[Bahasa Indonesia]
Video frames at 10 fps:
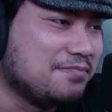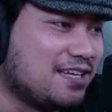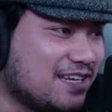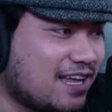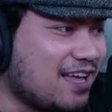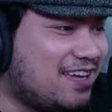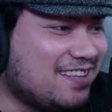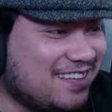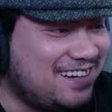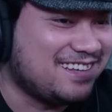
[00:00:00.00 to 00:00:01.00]
bikin
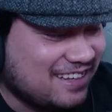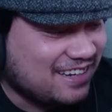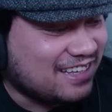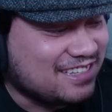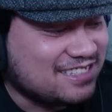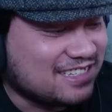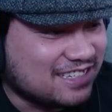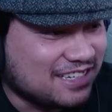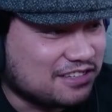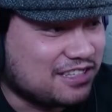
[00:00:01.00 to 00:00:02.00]
kaget. Lagi
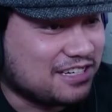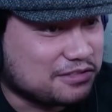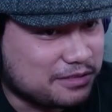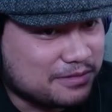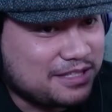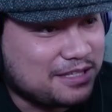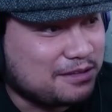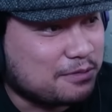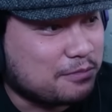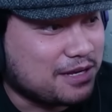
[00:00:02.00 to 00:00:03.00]
sedih loh tadi
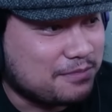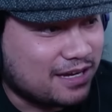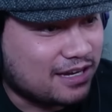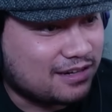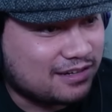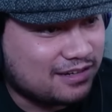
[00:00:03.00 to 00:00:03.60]
tiba-tiba mau dimakan.